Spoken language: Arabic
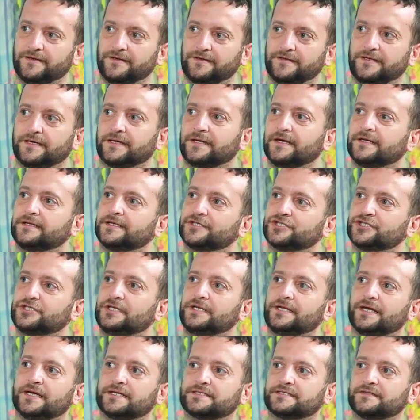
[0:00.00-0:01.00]
يعني انا الشيء
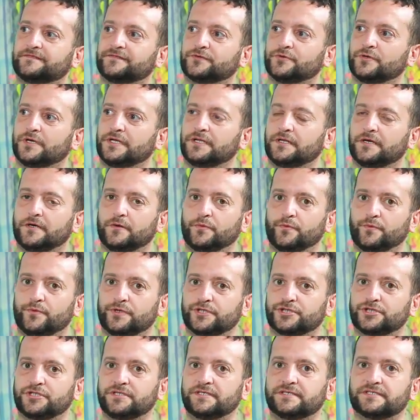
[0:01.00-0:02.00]
اللي عزفته هلا هو
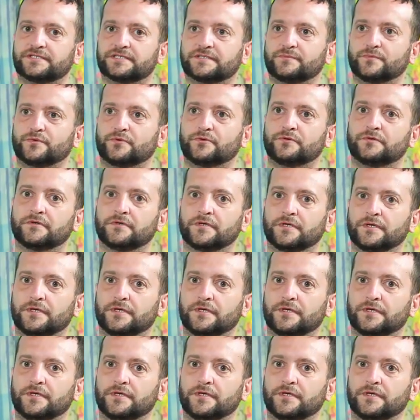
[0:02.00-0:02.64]
شيء اسمه